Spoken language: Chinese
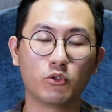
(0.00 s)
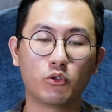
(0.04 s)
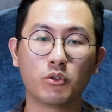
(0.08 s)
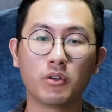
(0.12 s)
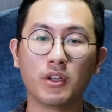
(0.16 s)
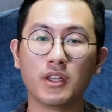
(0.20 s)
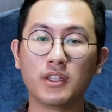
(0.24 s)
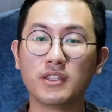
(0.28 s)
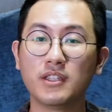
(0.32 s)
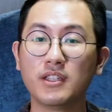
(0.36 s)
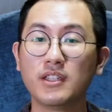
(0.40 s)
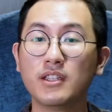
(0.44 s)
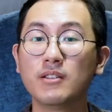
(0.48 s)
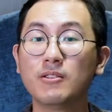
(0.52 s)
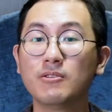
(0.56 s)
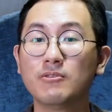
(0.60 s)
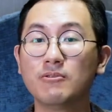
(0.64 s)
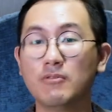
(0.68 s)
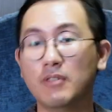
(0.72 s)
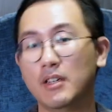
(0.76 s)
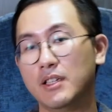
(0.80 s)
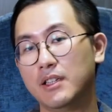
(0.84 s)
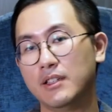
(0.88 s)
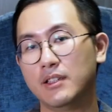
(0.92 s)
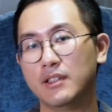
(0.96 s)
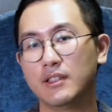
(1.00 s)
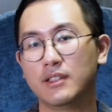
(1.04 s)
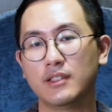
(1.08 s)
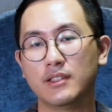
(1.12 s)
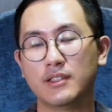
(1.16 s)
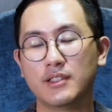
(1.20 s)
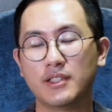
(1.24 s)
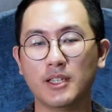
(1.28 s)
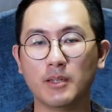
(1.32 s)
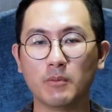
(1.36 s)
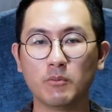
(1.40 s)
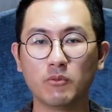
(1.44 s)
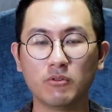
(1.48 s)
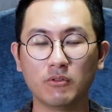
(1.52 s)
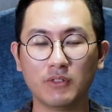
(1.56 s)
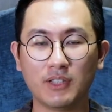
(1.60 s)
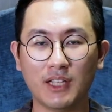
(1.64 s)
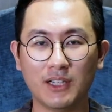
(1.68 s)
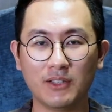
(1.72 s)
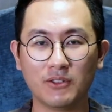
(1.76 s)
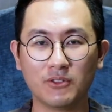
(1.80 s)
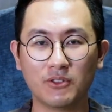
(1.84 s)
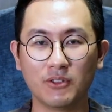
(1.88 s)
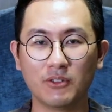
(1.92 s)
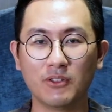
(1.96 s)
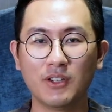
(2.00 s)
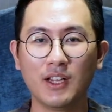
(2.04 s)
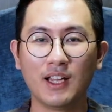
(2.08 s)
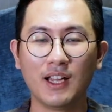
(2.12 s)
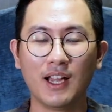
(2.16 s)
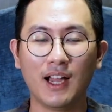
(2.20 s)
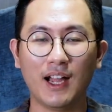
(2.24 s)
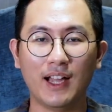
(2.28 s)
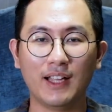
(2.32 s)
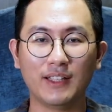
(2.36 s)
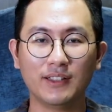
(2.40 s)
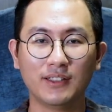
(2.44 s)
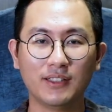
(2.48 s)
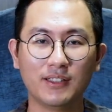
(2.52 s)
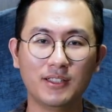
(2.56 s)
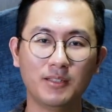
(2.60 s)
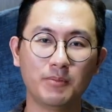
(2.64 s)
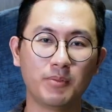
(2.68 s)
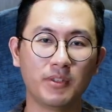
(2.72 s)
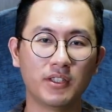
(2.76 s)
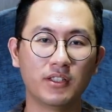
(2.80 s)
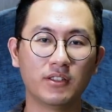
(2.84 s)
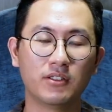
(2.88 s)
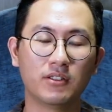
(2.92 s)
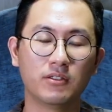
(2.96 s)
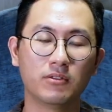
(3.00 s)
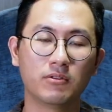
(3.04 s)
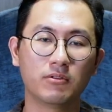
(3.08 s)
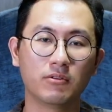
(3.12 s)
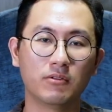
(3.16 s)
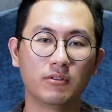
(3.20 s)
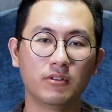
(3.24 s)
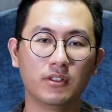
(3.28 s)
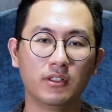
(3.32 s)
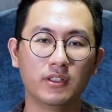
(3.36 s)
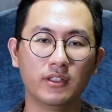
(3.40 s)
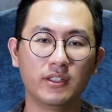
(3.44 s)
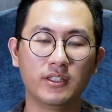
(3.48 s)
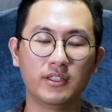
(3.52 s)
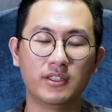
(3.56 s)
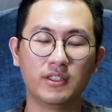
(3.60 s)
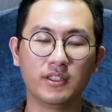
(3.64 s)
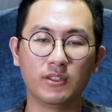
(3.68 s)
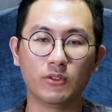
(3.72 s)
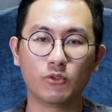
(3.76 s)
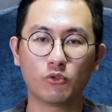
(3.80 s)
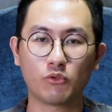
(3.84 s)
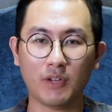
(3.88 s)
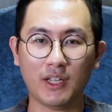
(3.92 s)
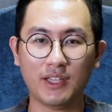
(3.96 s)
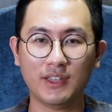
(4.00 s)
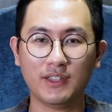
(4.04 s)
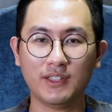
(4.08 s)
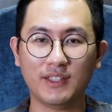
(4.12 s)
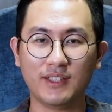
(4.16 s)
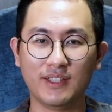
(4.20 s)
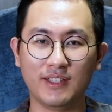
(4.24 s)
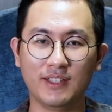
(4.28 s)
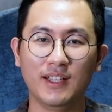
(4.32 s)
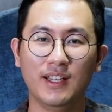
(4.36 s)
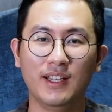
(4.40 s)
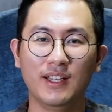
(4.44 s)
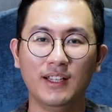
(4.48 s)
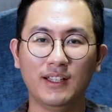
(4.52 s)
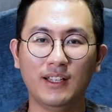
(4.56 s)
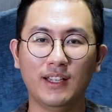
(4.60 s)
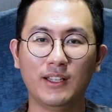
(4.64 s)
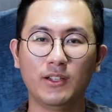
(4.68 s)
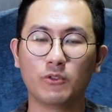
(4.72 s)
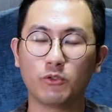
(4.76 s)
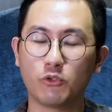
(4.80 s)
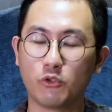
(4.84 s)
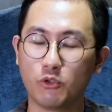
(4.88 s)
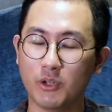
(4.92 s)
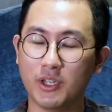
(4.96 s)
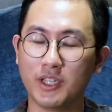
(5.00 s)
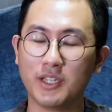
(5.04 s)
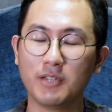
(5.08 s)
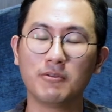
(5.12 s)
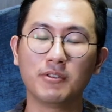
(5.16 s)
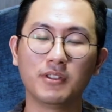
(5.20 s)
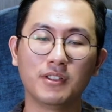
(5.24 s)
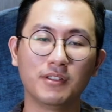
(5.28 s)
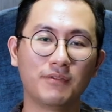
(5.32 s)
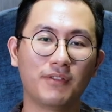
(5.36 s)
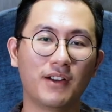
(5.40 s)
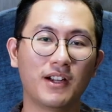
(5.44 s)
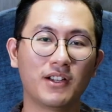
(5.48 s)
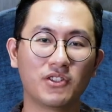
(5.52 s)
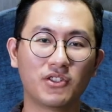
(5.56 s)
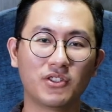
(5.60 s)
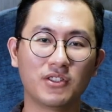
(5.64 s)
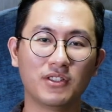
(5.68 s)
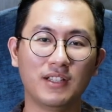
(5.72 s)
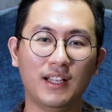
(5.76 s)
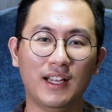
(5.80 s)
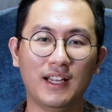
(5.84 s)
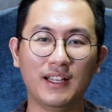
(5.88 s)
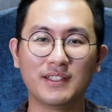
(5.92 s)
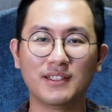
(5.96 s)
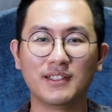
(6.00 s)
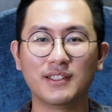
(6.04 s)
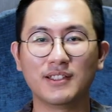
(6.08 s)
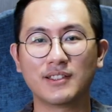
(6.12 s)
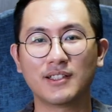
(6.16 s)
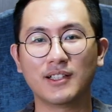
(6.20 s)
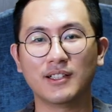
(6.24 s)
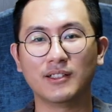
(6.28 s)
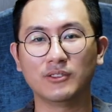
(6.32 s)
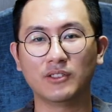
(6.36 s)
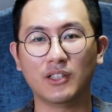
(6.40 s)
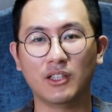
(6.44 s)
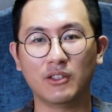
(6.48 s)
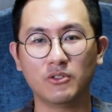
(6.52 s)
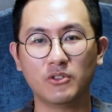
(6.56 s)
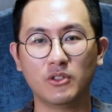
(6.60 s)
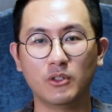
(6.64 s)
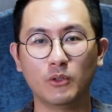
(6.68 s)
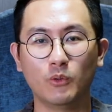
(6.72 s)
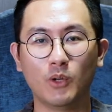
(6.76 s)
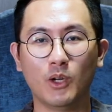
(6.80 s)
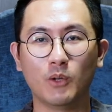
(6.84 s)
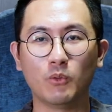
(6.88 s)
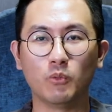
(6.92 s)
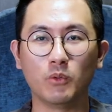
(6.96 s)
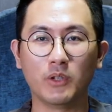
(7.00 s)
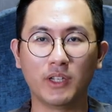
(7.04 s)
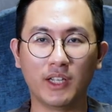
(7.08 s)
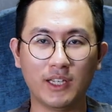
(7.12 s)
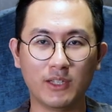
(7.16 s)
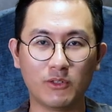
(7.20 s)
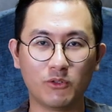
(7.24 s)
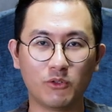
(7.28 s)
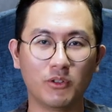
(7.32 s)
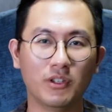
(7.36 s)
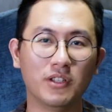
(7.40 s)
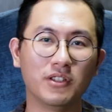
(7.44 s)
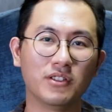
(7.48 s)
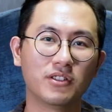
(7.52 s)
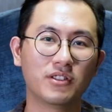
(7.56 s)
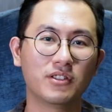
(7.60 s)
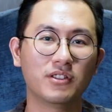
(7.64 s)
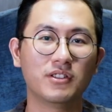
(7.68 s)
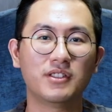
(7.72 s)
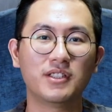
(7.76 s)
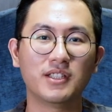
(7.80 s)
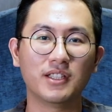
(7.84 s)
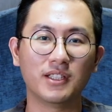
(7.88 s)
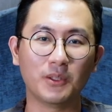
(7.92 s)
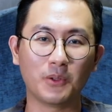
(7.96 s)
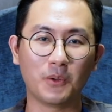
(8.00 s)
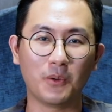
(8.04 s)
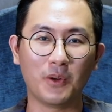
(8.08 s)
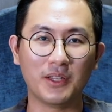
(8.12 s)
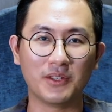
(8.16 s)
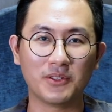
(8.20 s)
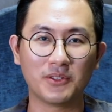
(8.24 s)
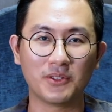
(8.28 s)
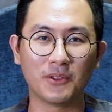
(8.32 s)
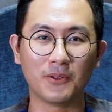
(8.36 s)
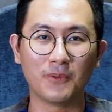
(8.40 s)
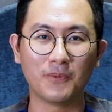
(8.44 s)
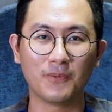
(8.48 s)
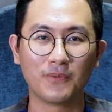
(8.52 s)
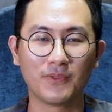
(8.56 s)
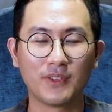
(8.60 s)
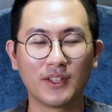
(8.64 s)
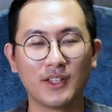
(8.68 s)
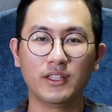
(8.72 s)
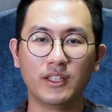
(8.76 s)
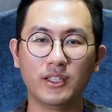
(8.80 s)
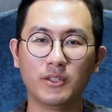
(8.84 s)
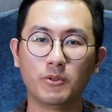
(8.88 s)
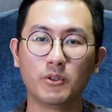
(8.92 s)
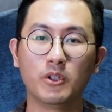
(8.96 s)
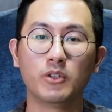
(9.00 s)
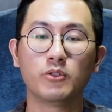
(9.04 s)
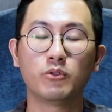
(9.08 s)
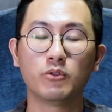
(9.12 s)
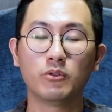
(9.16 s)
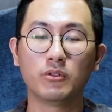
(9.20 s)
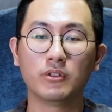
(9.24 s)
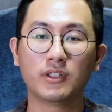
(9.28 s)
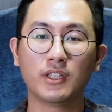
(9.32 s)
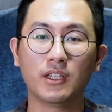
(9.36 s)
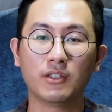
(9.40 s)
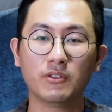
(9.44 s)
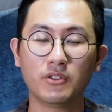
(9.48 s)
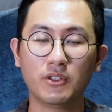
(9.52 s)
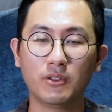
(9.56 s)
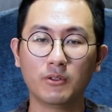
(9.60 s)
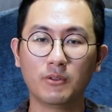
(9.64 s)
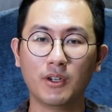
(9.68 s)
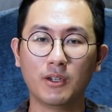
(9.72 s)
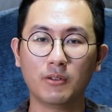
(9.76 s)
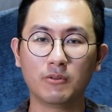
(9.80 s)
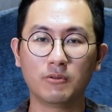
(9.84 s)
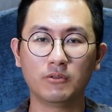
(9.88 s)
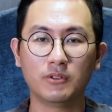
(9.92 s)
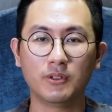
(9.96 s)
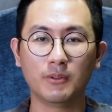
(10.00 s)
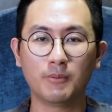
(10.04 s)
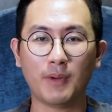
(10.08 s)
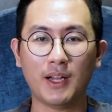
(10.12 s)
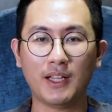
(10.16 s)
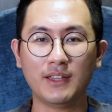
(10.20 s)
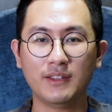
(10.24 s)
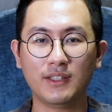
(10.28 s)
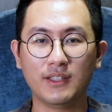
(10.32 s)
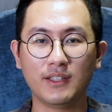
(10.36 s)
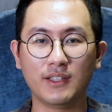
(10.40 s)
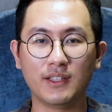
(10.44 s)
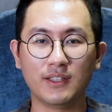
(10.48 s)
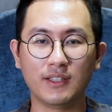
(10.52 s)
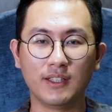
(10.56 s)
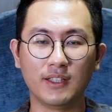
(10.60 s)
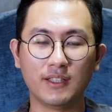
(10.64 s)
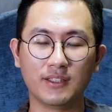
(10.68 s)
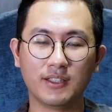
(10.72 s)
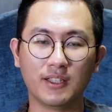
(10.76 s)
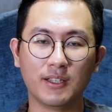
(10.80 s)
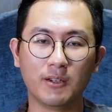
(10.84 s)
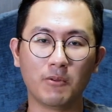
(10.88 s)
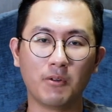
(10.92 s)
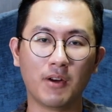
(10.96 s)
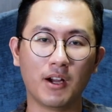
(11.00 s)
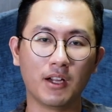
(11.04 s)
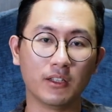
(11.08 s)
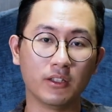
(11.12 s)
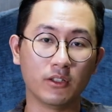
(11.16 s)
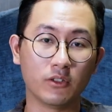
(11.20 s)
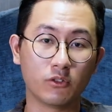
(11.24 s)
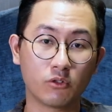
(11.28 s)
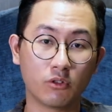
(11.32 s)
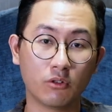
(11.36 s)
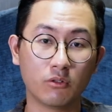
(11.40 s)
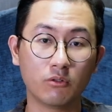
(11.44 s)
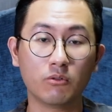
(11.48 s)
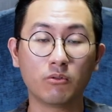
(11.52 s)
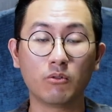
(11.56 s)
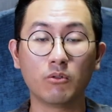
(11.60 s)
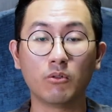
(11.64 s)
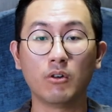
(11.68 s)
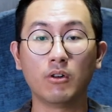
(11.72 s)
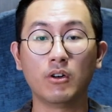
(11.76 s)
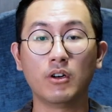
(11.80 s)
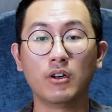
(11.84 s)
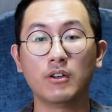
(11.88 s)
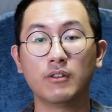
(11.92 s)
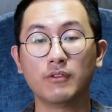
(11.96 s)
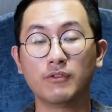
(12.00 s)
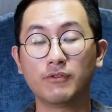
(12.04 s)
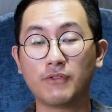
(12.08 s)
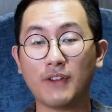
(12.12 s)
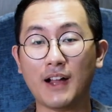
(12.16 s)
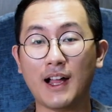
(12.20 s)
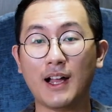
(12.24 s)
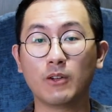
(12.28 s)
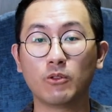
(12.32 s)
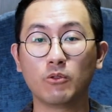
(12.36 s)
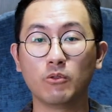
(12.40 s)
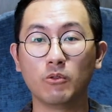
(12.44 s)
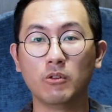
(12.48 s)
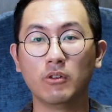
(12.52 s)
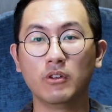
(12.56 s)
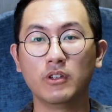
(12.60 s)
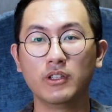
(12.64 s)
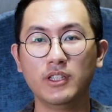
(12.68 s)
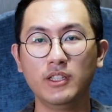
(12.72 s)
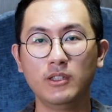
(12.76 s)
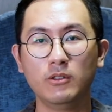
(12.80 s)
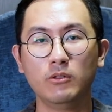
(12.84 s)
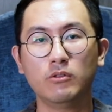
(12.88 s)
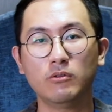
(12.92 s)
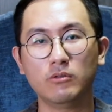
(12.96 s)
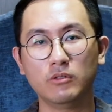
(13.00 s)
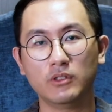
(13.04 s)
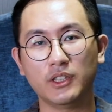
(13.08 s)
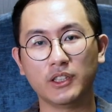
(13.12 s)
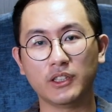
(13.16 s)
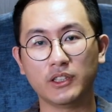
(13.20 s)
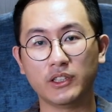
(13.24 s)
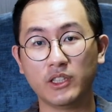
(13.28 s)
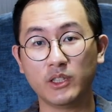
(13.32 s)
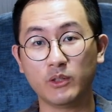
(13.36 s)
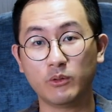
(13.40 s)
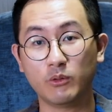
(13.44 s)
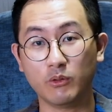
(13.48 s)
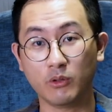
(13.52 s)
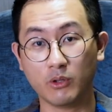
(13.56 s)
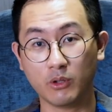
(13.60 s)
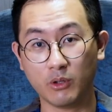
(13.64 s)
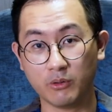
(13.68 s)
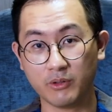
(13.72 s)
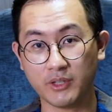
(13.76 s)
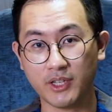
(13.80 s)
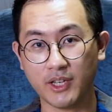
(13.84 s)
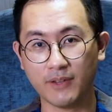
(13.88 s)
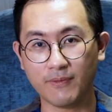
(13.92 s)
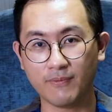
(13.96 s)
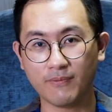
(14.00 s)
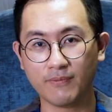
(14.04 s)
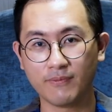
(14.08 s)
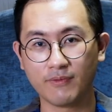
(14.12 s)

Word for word: 全英文的节目当中，还特别制作了一集专题，来用全英文的方式来介绍《刀剑乱舞》给全世界的观众。音乐剧《刀剑乱舞》的班底也前往了中国、法国、印度等地去公演。